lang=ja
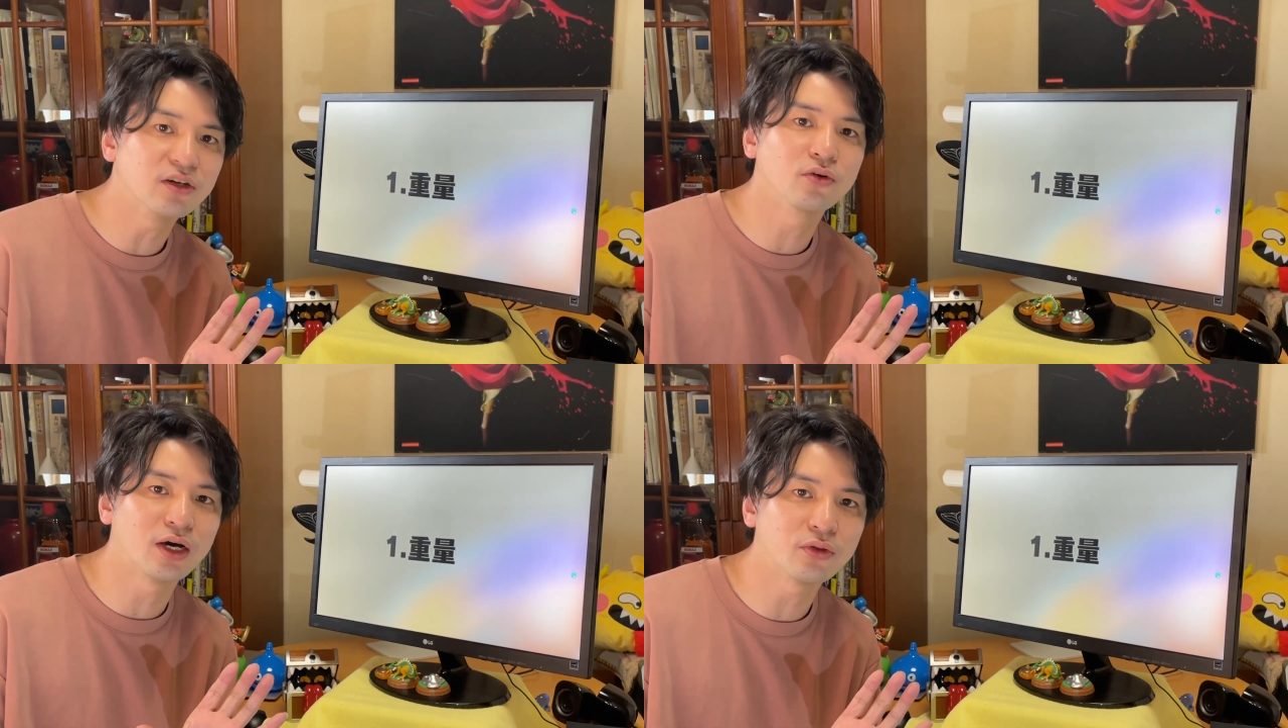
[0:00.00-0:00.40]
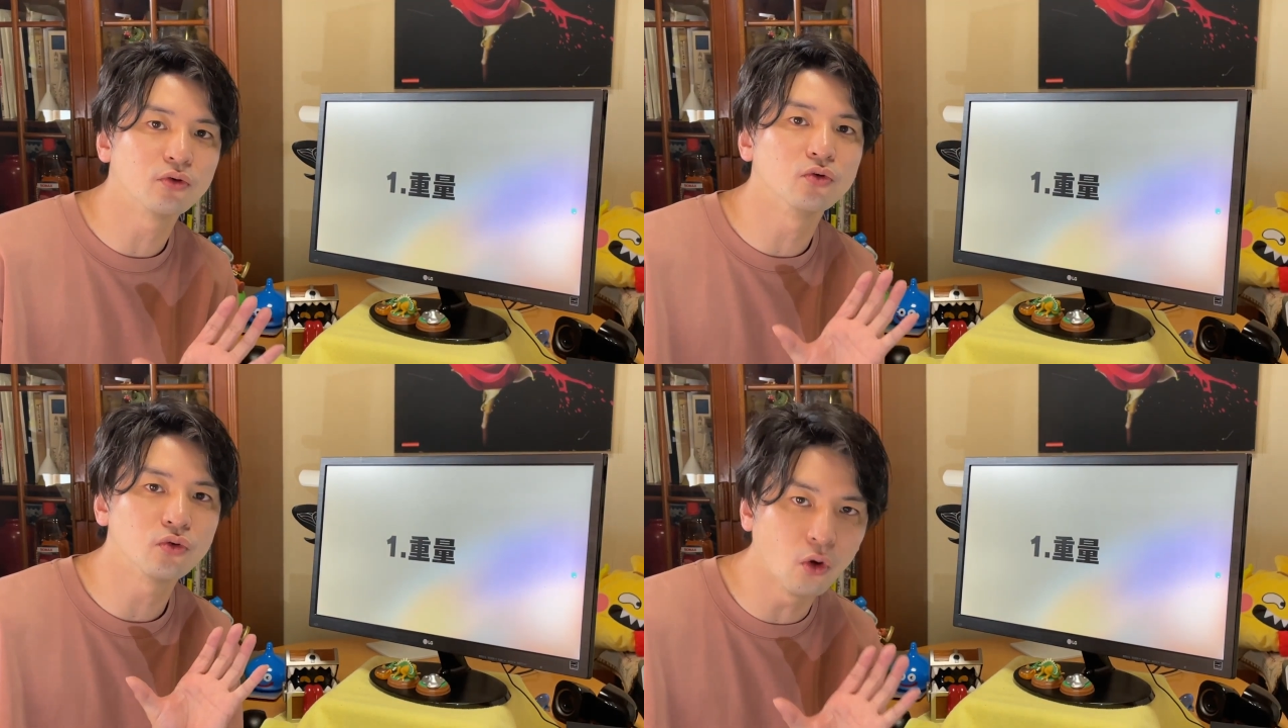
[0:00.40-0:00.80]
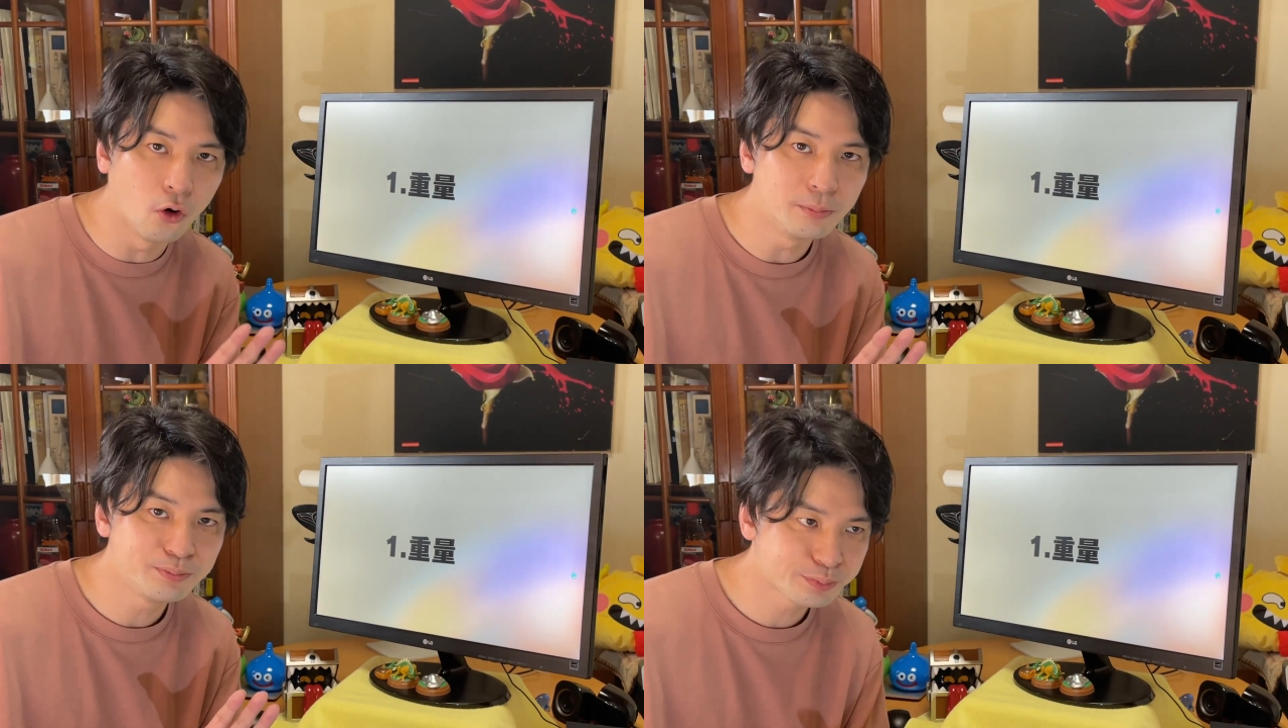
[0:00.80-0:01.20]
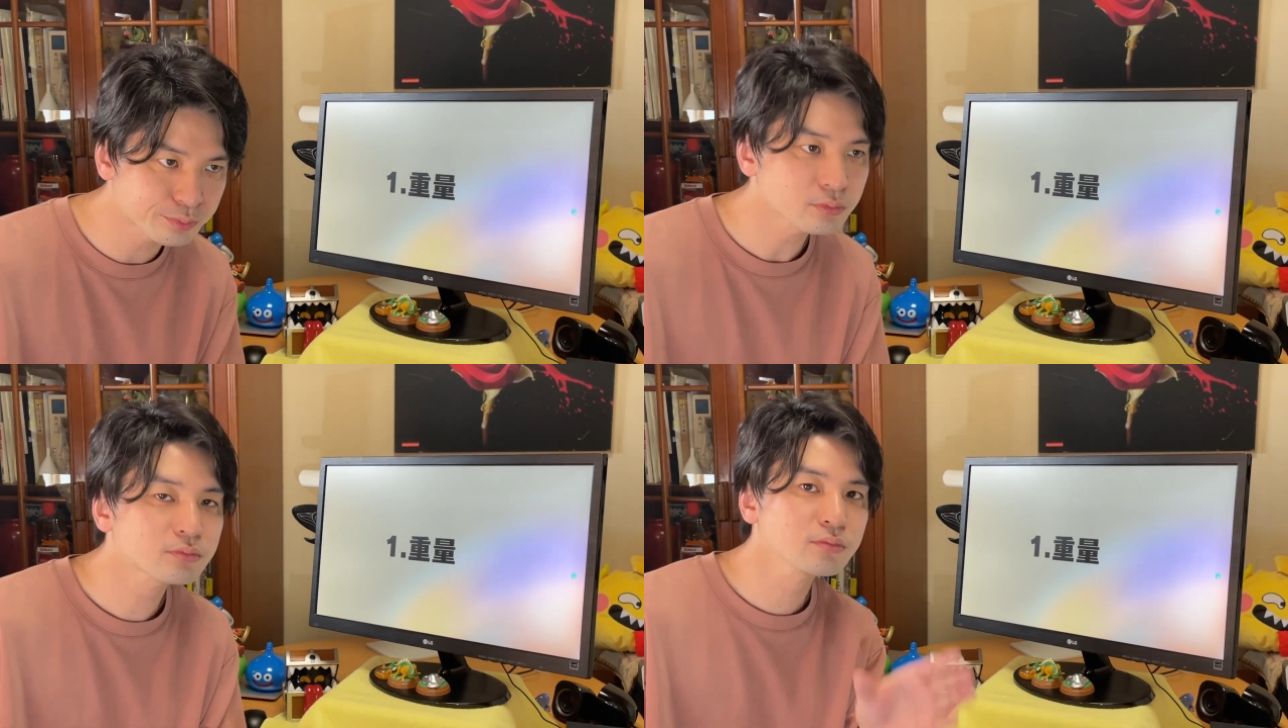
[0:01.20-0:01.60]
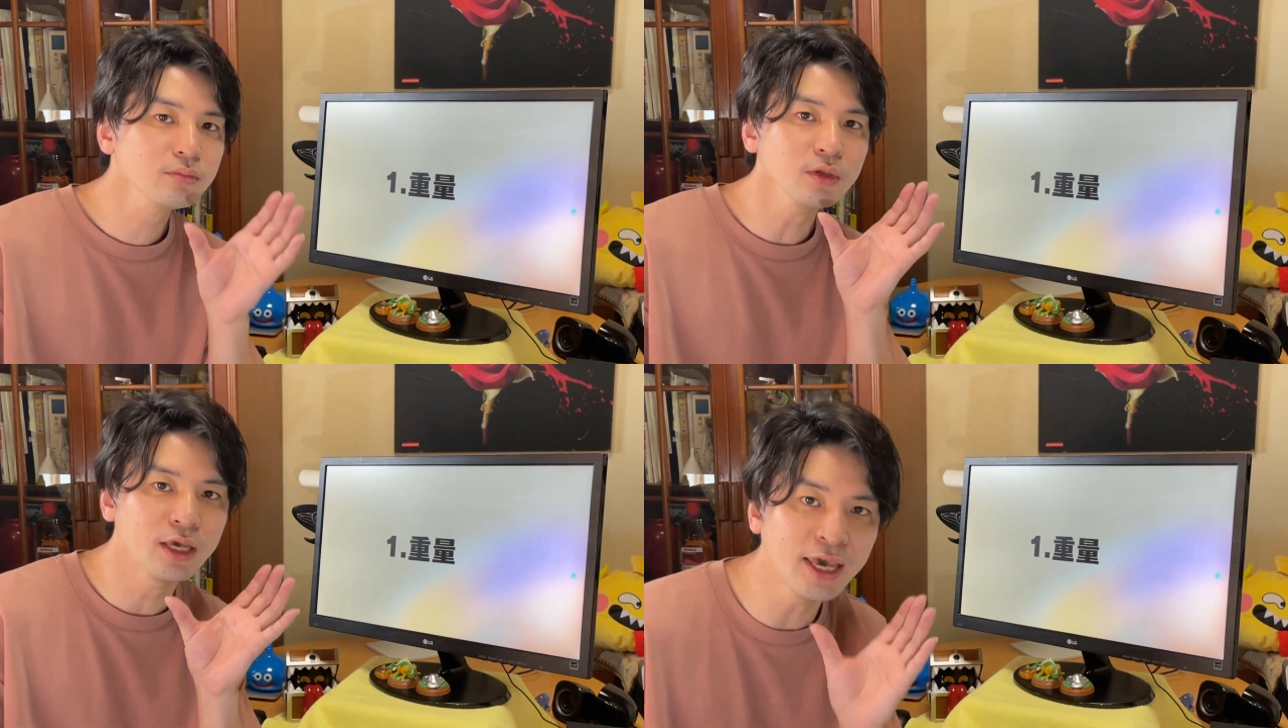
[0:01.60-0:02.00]
うのかというと、
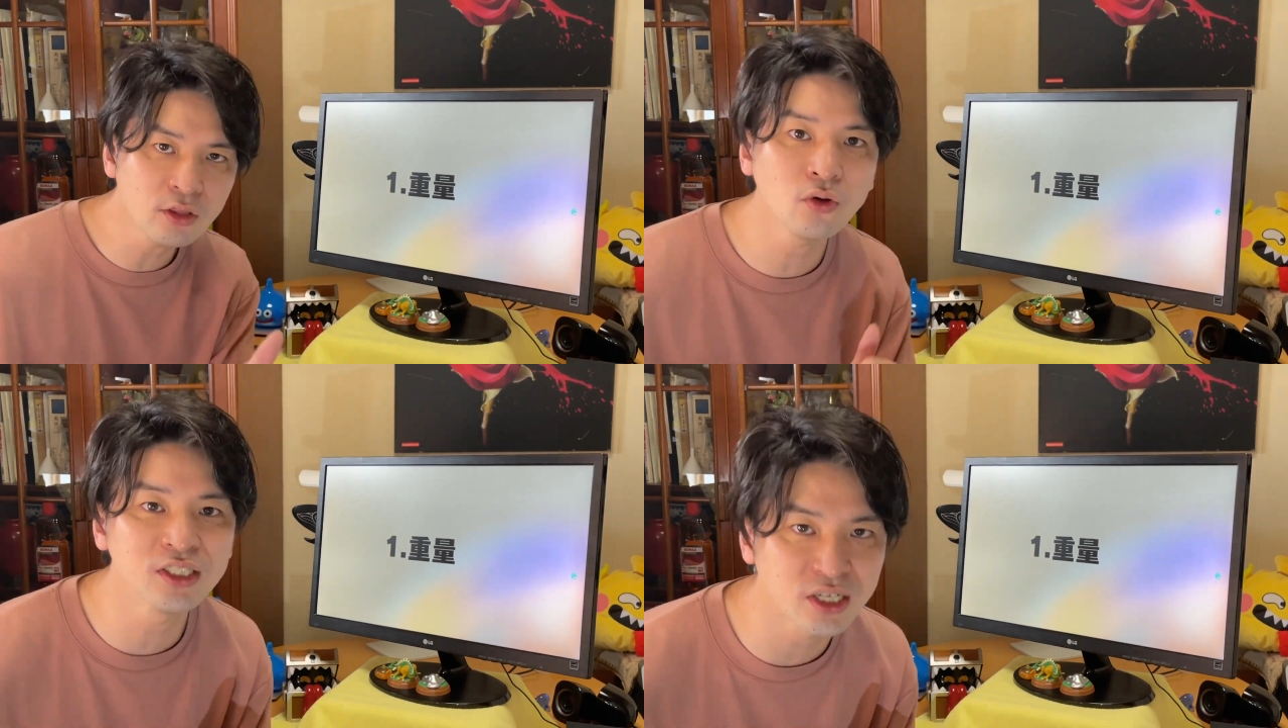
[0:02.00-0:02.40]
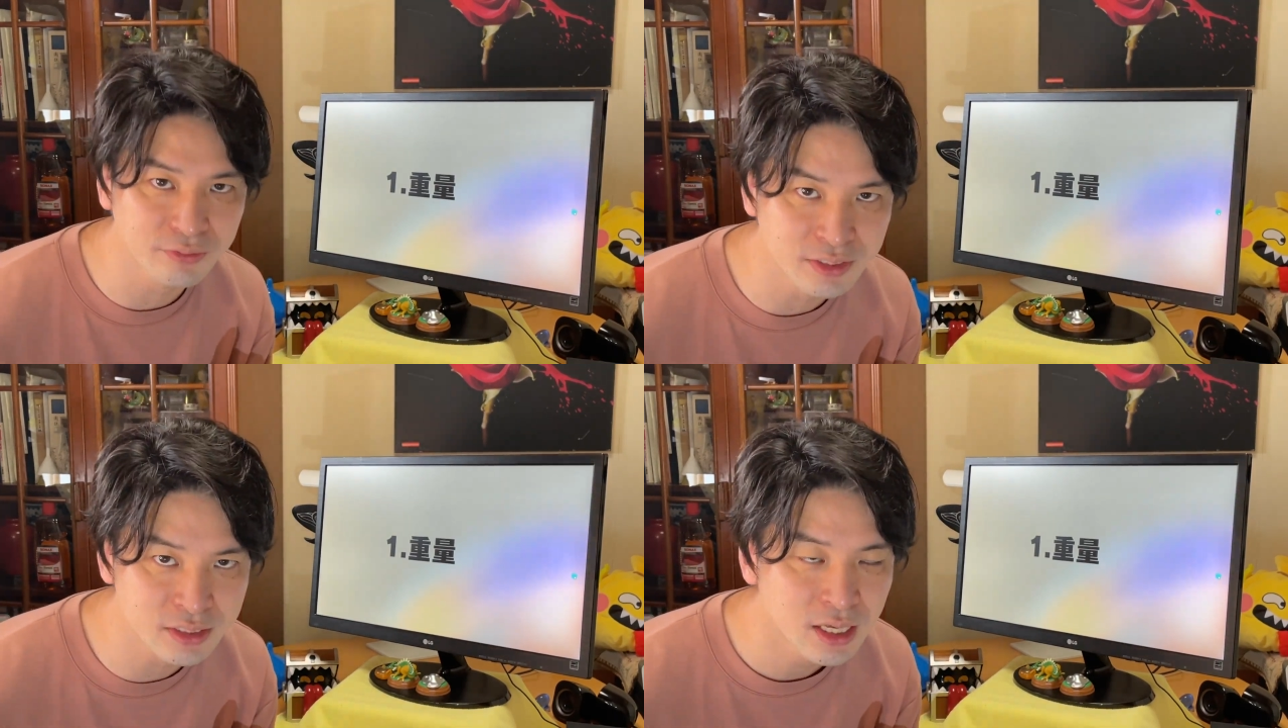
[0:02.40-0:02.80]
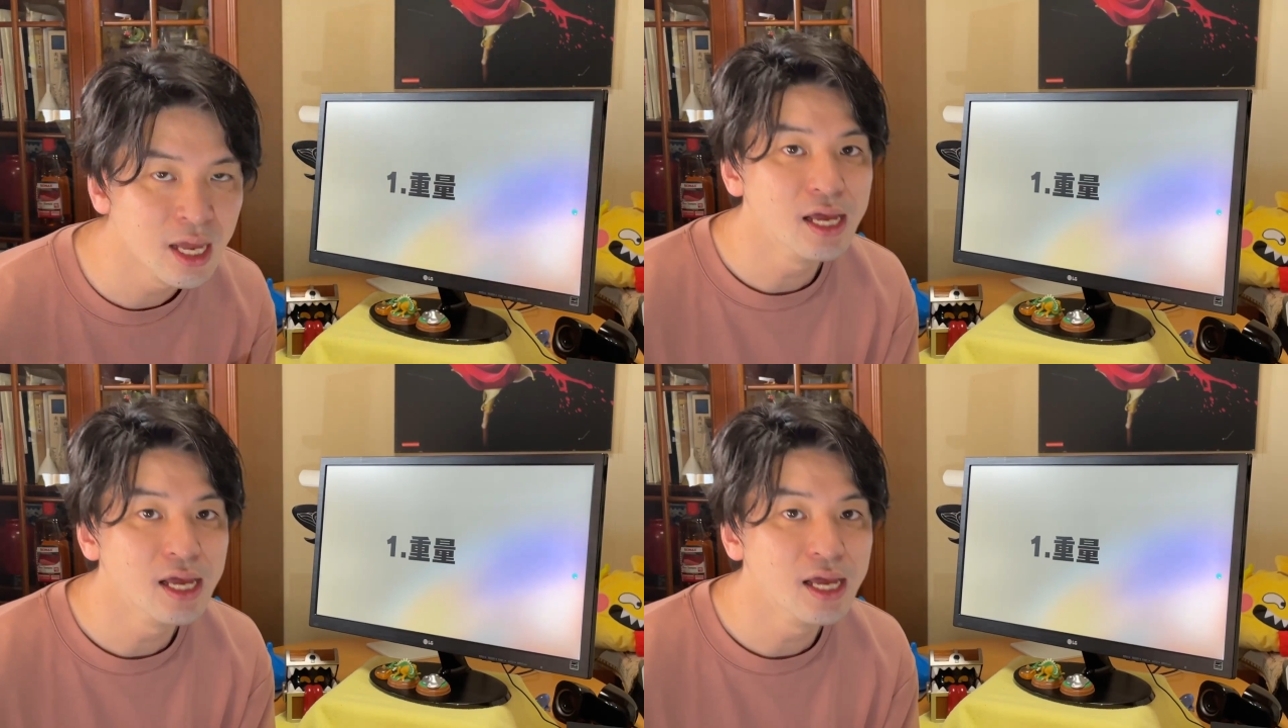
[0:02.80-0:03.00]
ヘッドが違います。